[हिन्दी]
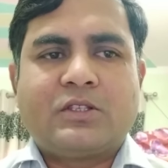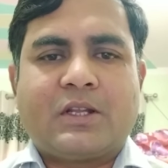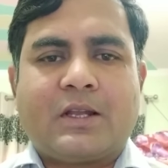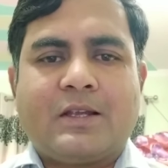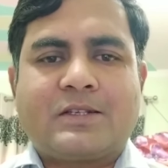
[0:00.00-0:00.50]

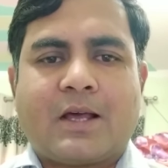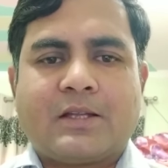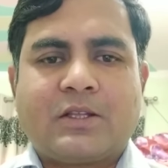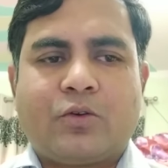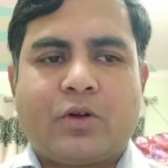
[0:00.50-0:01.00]
जर्नलिस्ट
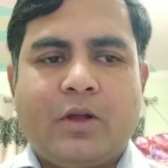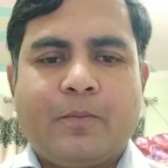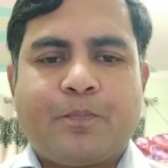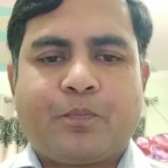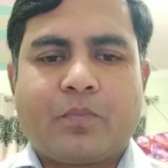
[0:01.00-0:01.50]
हाजिर होगा
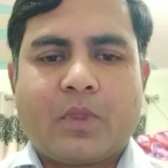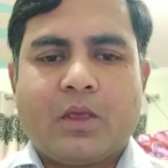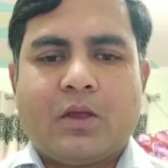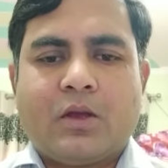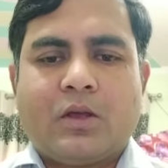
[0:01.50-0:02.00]

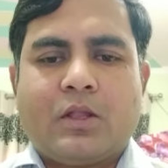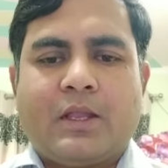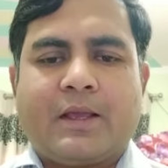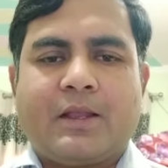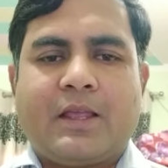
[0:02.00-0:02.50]

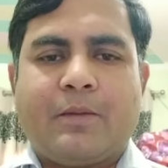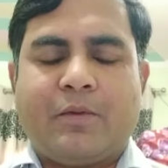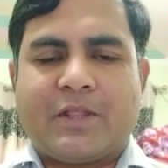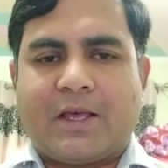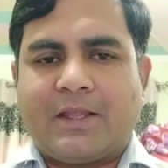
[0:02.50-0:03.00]
लेकिन ये
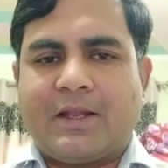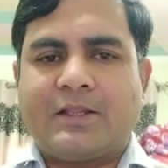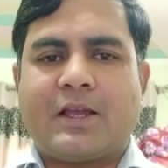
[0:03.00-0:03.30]
भी बता देना